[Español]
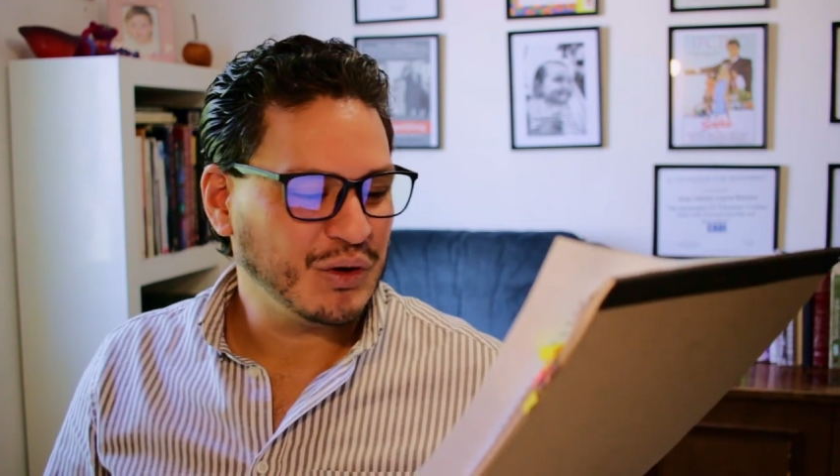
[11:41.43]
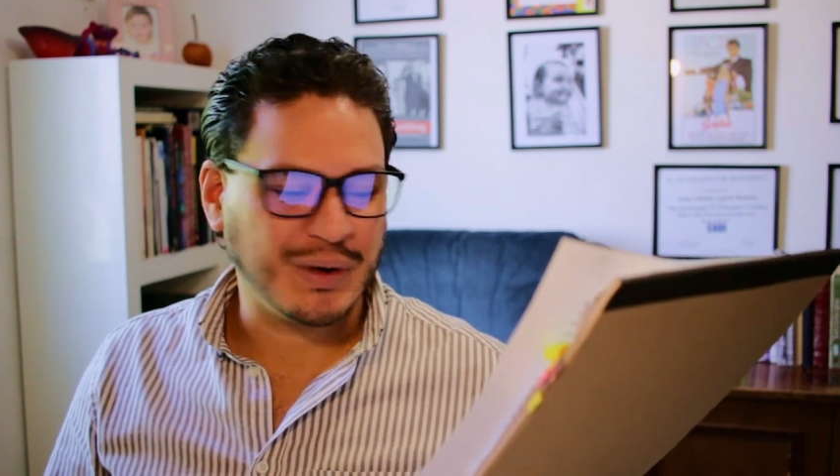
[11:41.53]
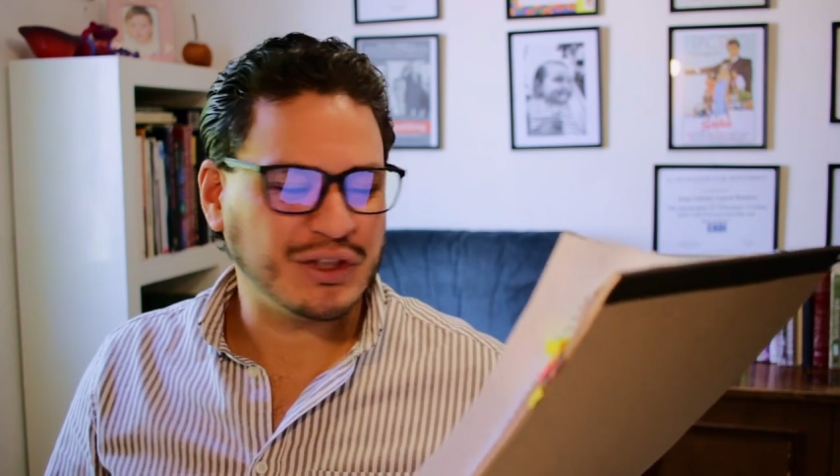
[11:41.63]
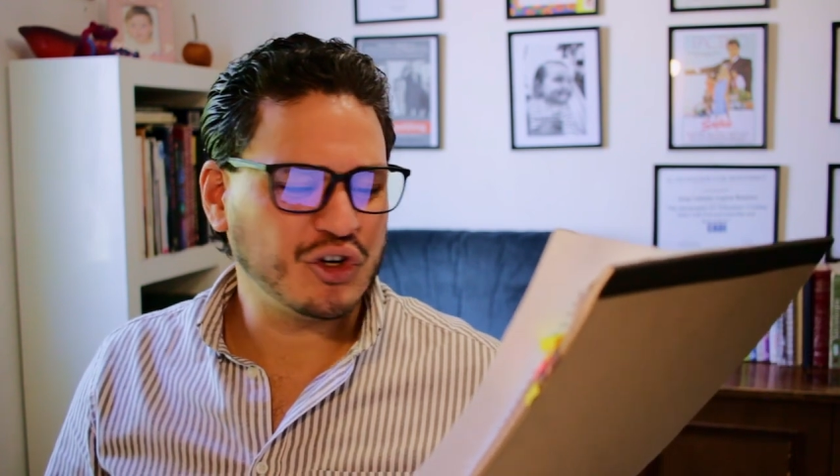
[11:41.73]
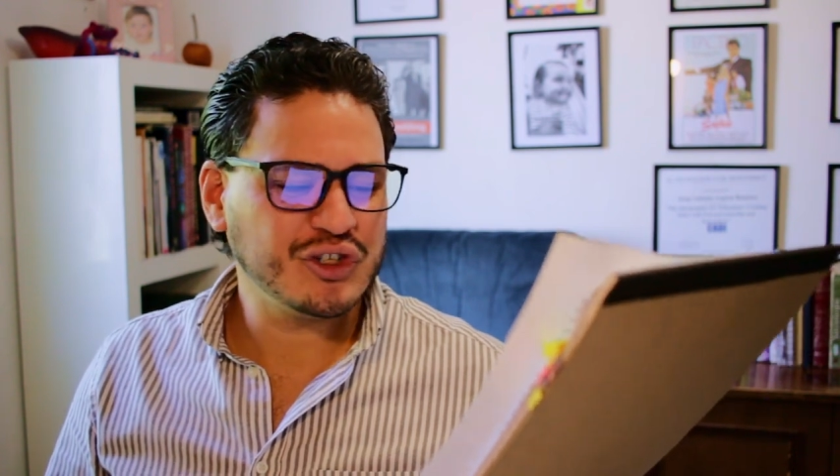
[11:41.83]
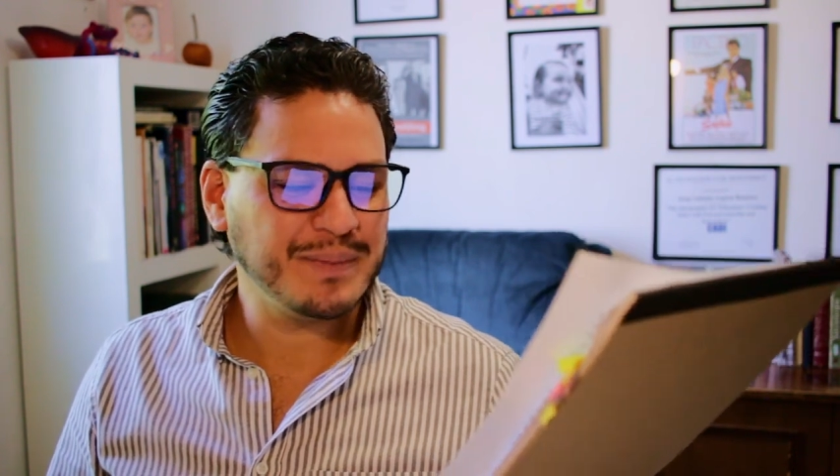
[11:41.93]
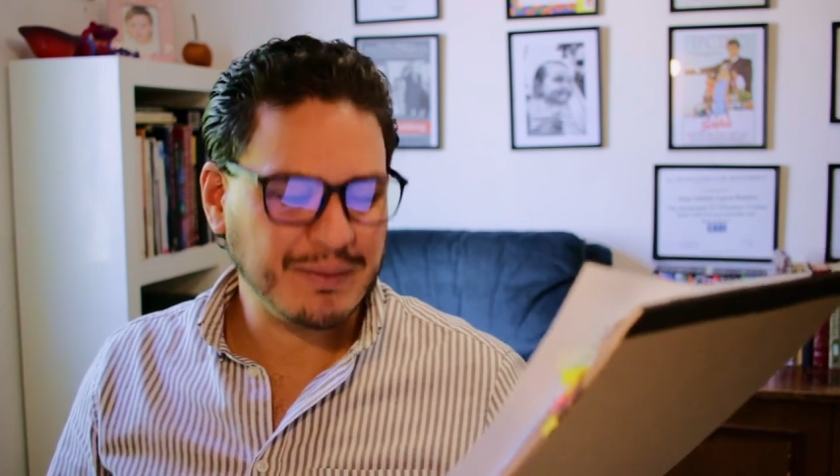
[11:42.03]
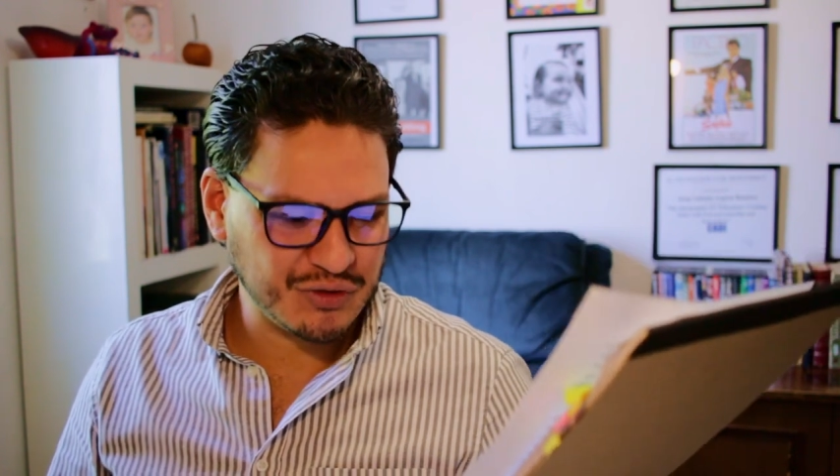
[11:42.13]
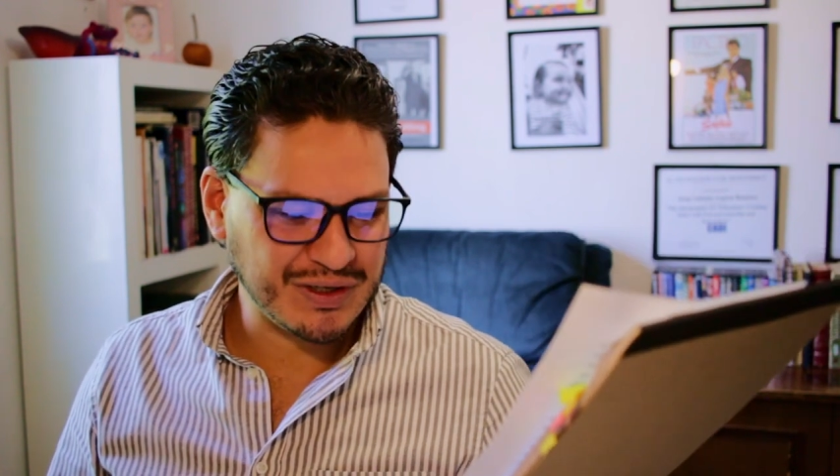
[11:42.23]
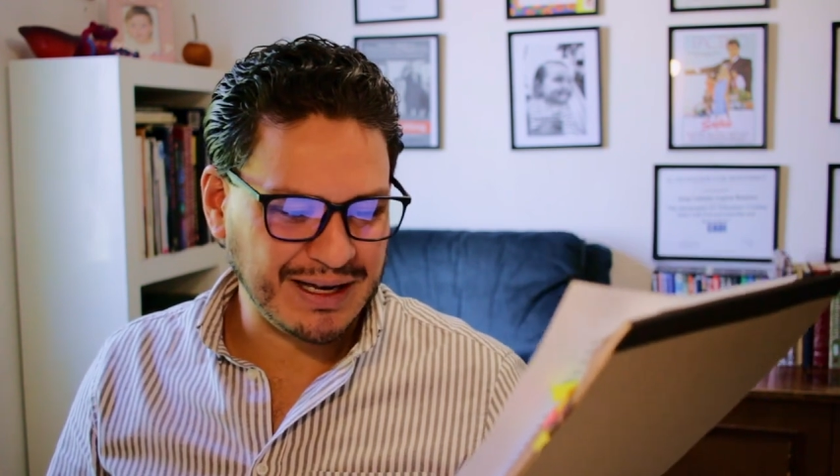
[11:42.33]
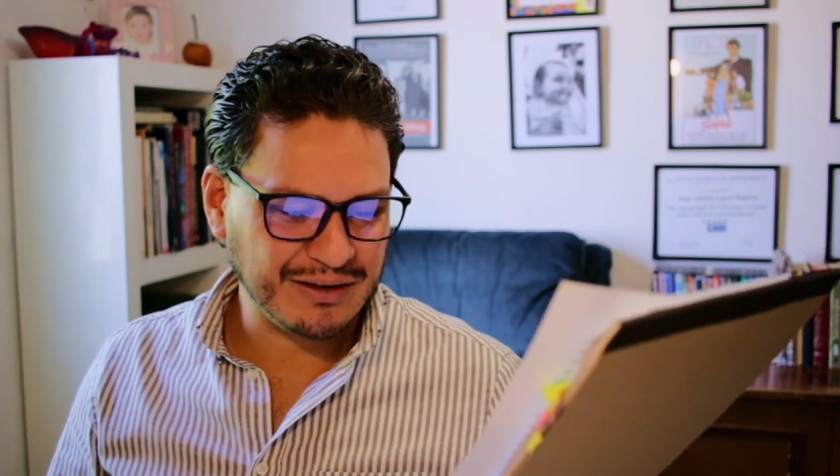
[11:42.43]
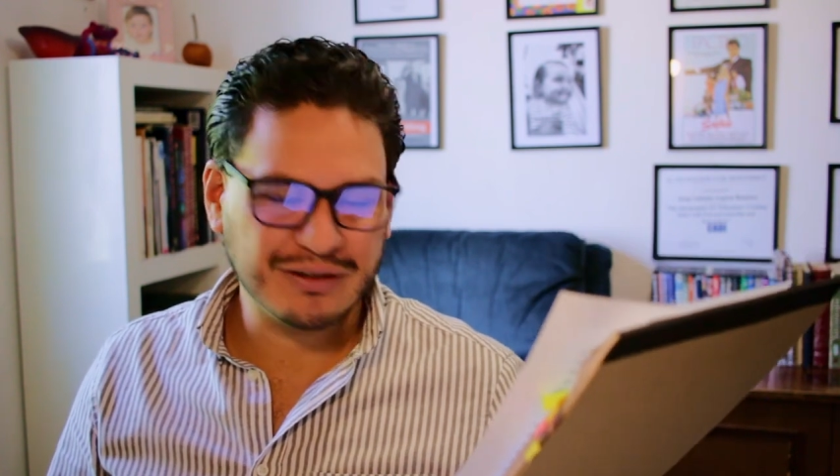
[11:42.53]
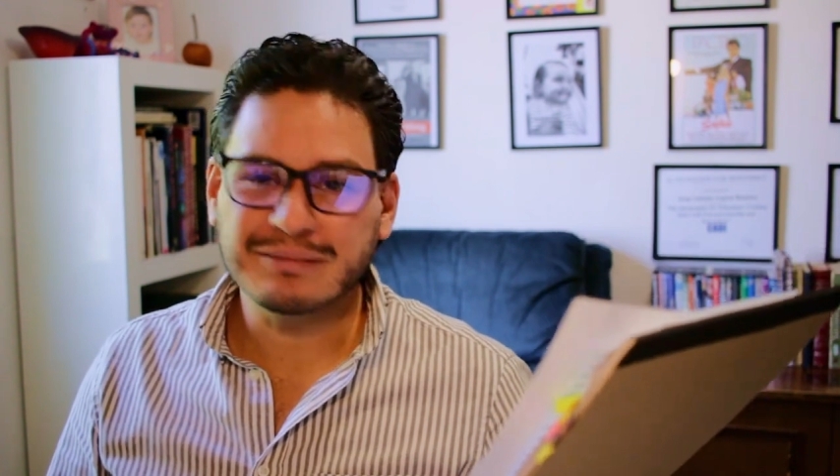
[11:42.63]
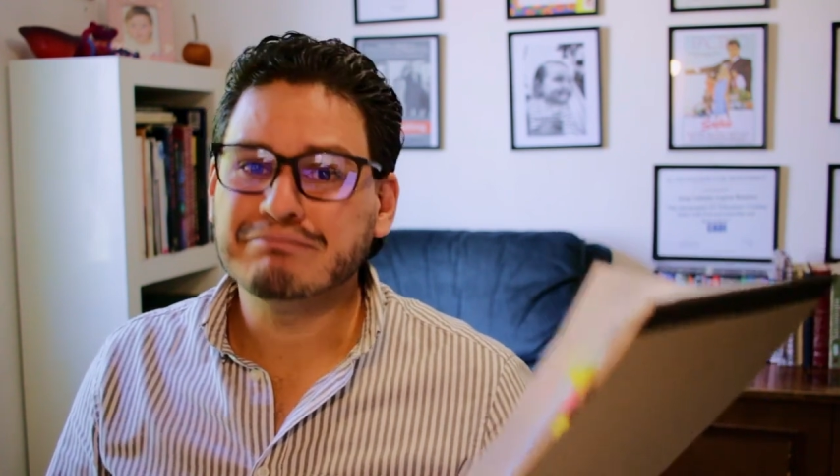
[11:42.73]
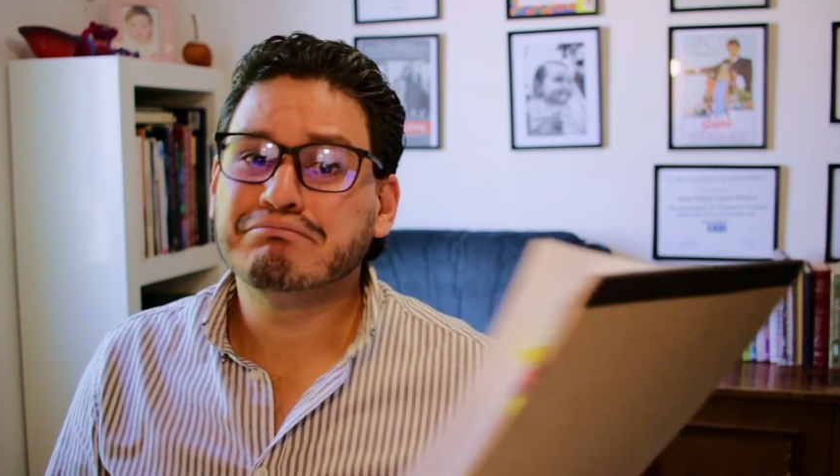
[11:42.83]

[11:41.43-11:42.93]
Cuando no sepamos algo,